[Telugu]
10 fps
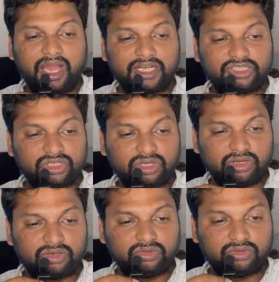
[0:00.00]

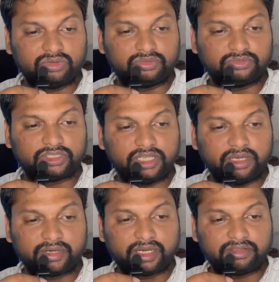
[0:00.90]
అర్చకులకు
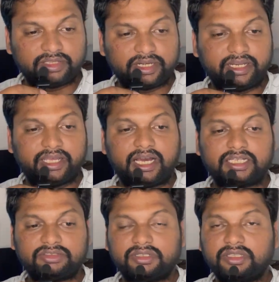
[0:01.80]
సీఎం రేవంత్ రెడ్డి
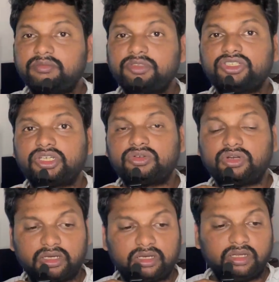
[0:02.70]
ఆశీర్వదనం ఇచ్చారు
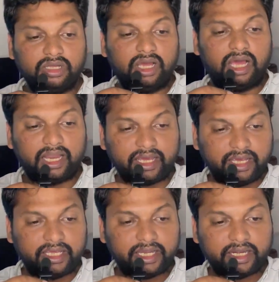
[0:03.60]
అలాగే
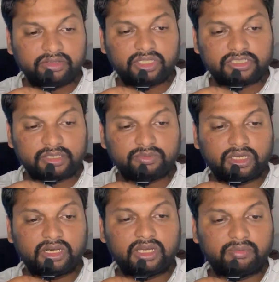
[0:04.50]
ఏడు
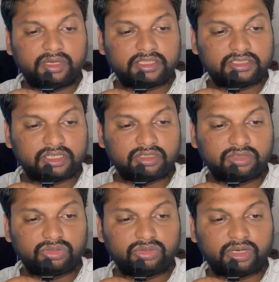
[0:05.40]
దశాబ్దాలుగా భక్తి
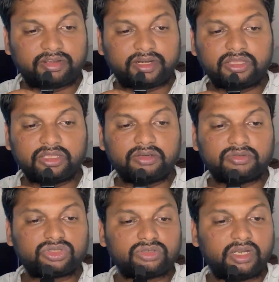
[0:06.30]
శ్రద్ధలతో నవరాత్రి
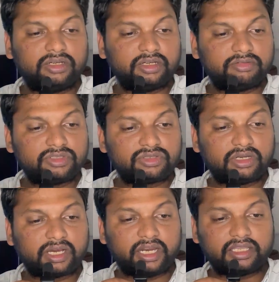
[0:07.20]
ఉత్సవాలను నిర్వహిస్తున్న
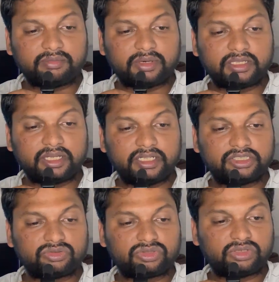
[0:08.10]
ఖైరతాబాద్ గణేష్
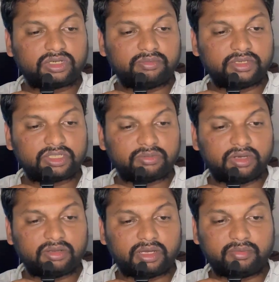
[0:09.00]
ఉత్సవ కమిటీ
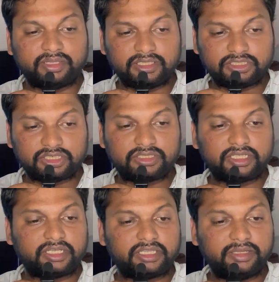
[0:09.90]
సభ్యులను అభినందించడం
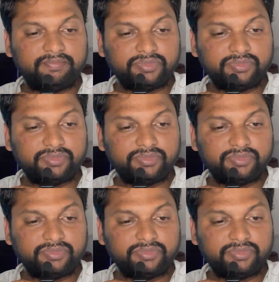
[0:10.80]
జరిగింది